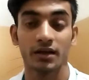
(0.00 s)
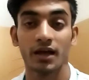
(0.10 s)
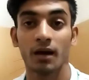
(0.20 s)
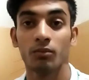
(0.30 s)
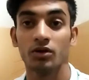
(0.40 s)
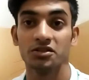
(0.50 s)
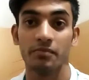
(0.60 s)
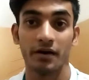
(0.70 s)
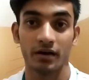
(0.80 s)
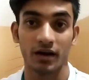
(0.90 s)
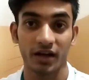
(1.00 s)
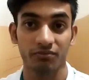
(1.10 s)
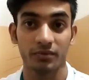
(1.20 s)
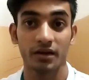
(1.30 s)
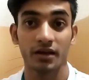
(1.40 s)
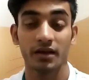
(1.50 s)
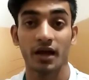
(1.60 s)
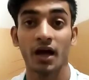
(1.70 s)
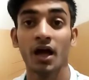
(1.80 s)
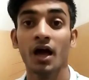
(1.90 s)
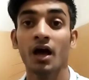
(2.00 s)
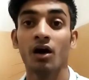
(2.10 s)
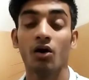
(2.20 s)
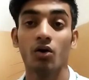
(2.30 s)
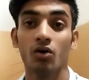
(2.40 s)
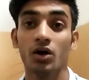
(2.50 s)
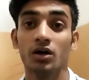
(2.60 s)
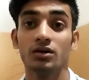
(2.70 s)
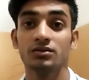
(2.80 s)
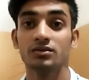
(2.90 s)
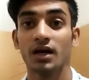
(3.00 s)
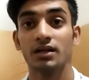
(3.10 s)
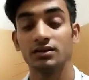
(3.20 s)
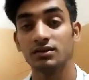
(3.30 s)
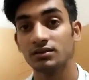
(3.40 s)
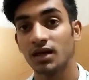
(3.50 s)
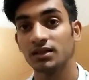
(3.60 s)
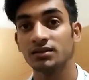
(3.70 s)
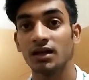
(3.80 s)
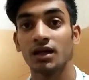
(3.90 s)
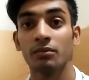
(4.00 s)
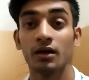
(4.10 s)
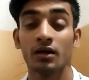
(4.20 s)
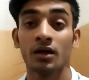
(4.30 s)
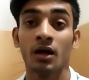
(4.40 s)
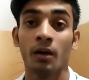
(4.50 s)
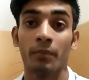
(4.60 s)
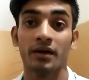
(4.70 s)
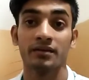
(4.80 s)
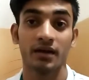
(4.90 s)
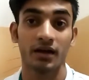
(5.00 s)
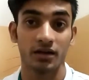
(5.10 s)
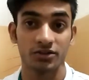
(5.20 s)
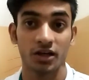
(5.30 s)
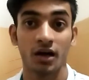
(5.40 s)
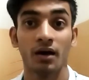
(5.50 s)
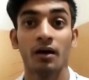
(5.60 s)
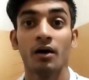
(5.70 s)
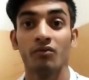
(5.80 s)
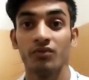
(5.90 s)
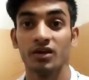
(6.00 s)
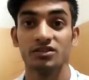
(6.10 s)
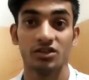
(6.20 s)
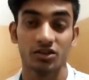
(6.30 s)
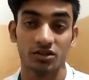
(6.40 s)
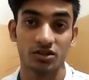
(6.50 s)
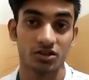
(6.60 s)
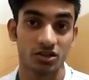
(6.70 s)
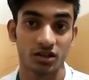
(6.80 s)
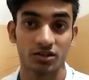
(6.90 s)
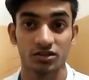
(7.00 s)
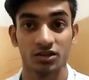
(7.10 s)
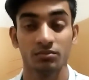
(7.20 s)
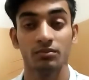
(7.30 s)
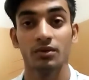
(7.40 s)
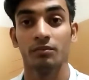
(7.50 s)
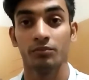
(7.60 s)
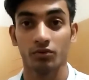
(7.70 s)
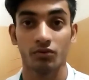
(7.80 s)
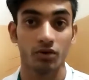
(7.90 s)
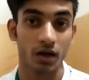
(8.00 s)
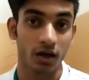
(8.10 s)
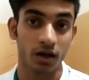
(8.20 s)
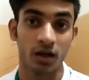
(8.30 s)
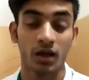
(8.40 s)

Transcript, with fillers: रही हैं आपको अच्छी बैटरी लाइफ मिल रही है और साथ ही साथ आपके पास एक अच्छा फेस रिकग्नाइजेशन का सिस्टम इम्प्रूव हो रहा है